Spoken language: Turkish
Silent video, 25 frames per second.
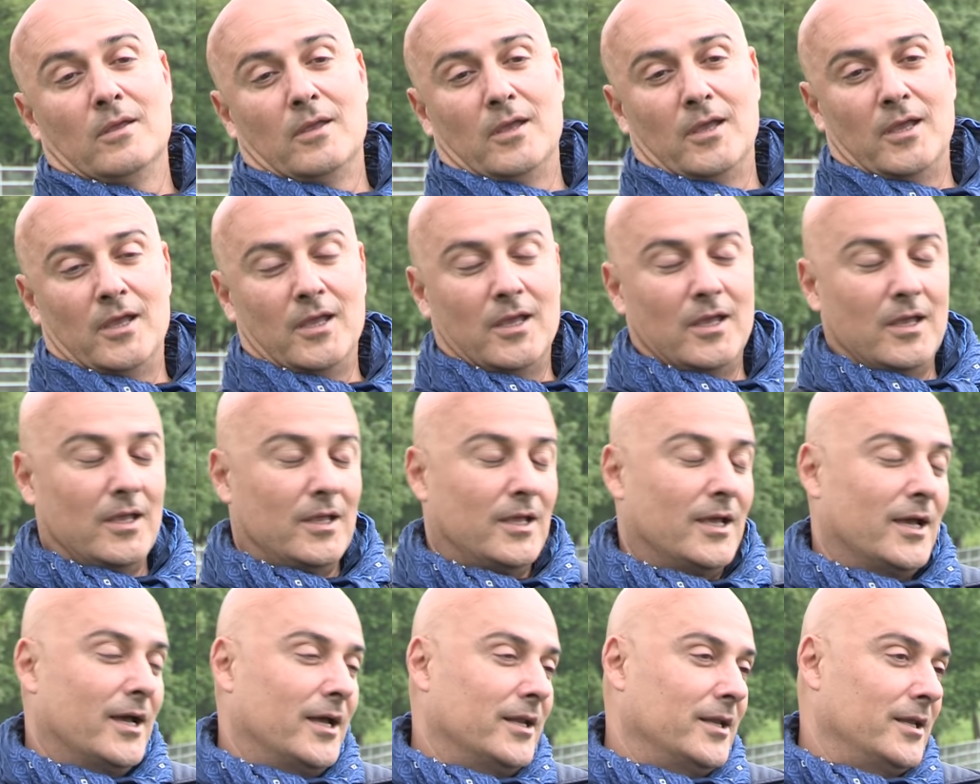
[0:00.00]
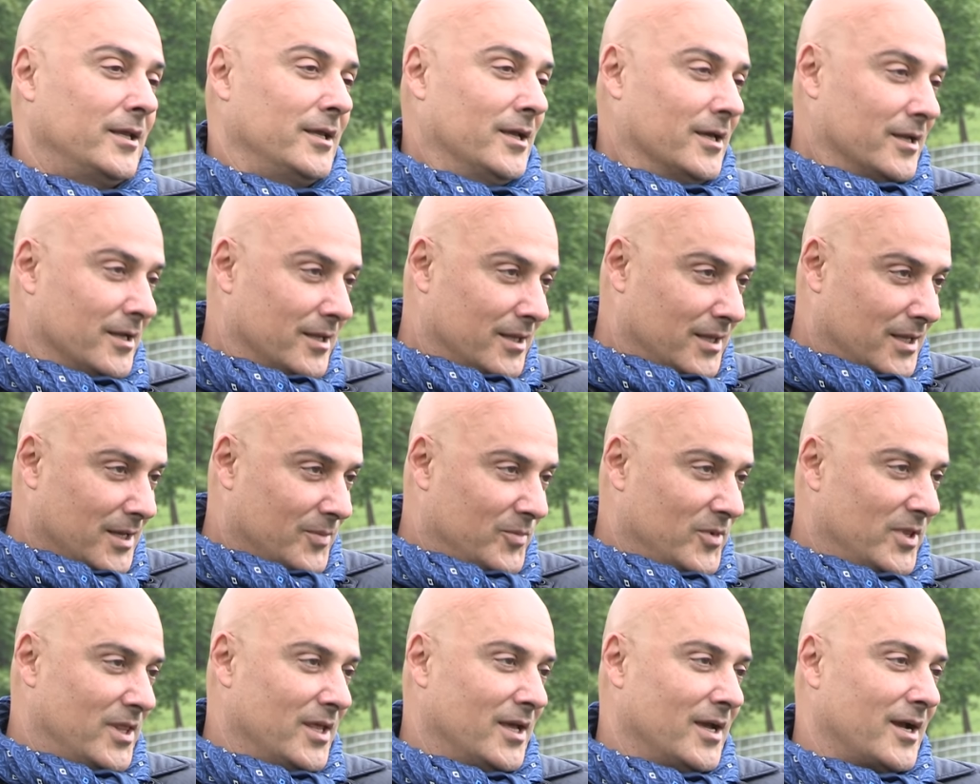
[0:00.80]
E, yani yanında
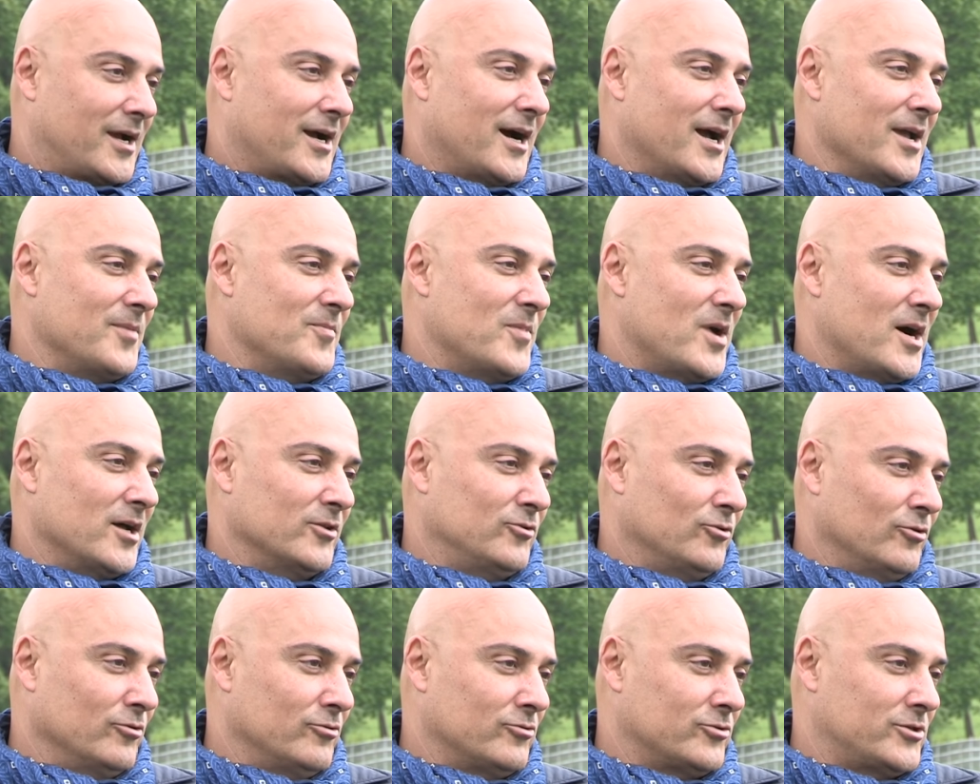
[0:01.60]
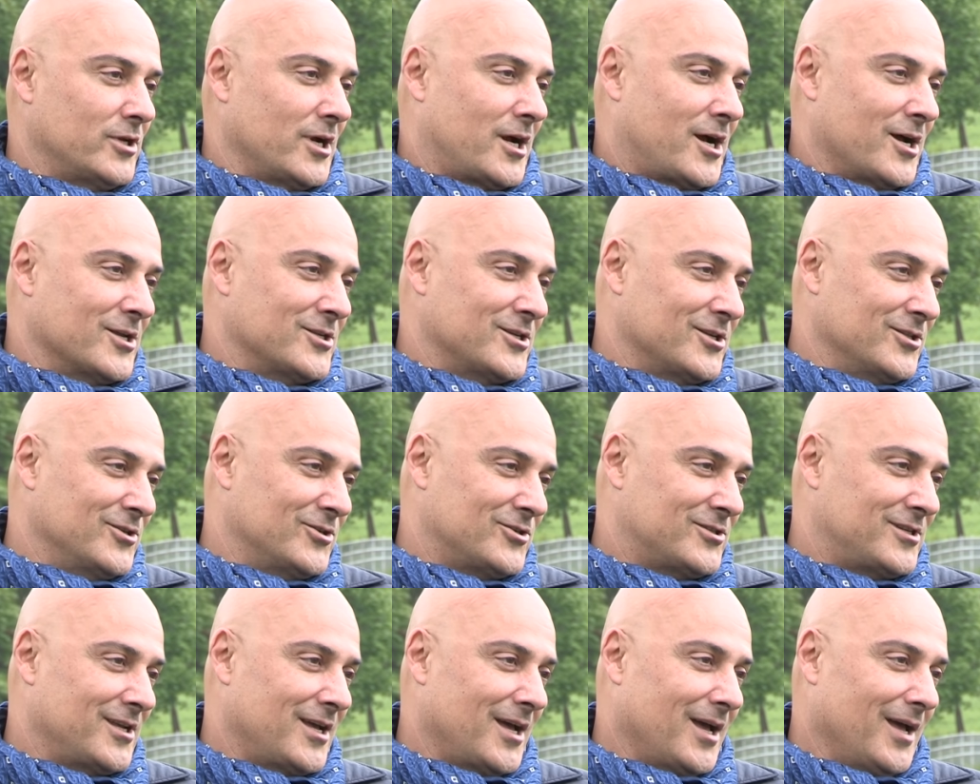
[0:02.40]
bir de kaymağı da olursa,
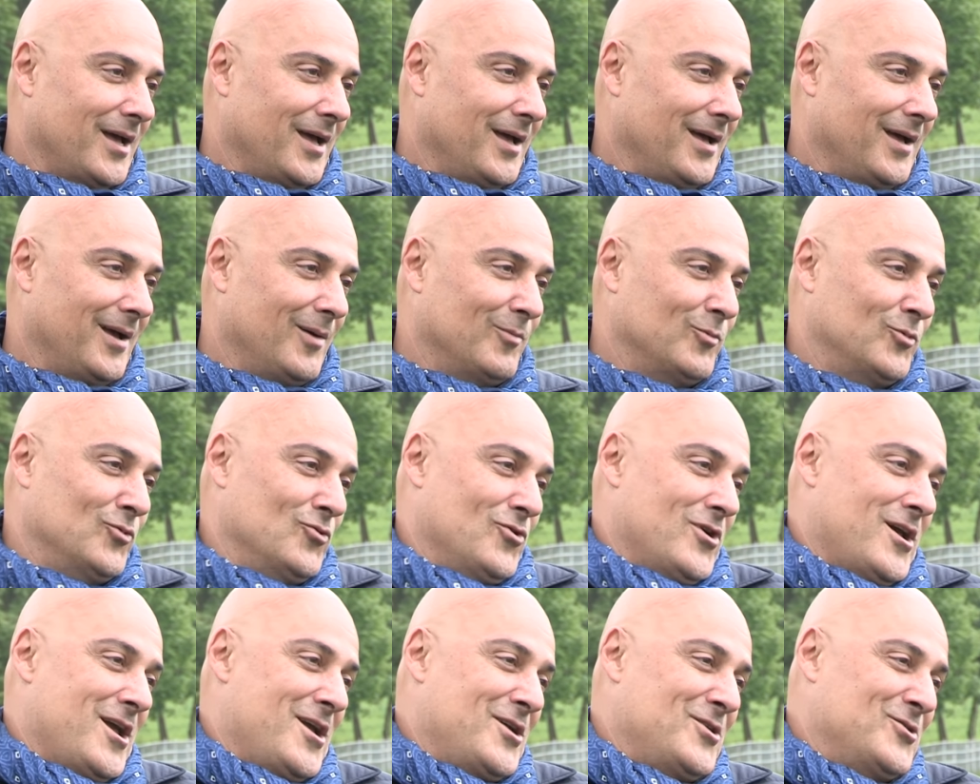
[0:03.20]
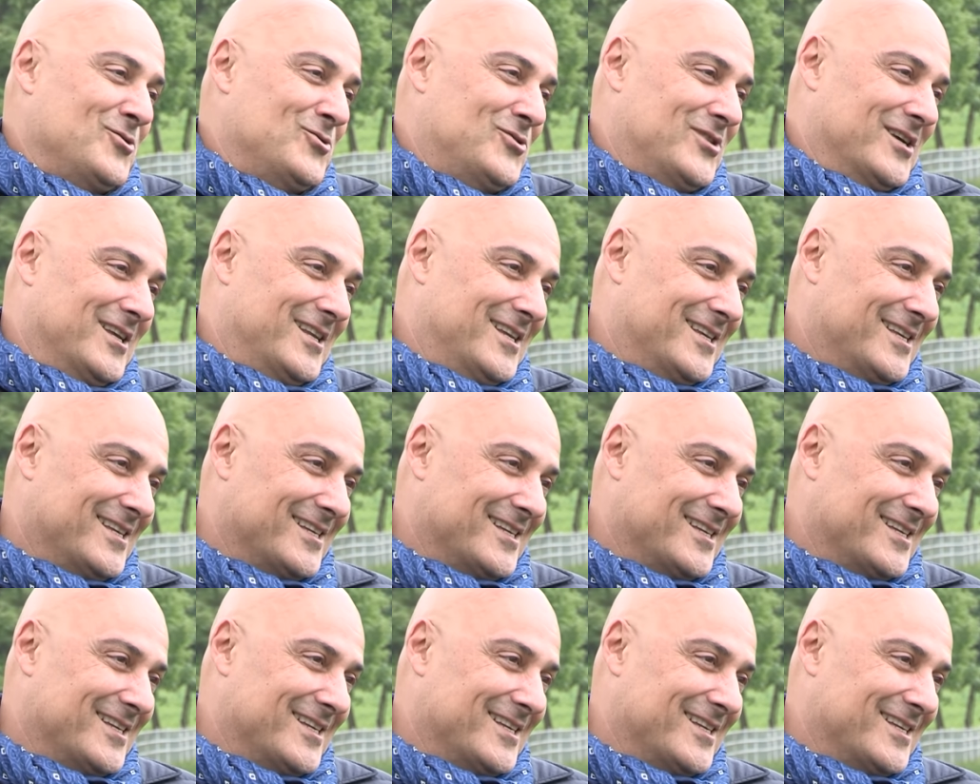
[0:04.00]
kazanırsa bu en güzeli.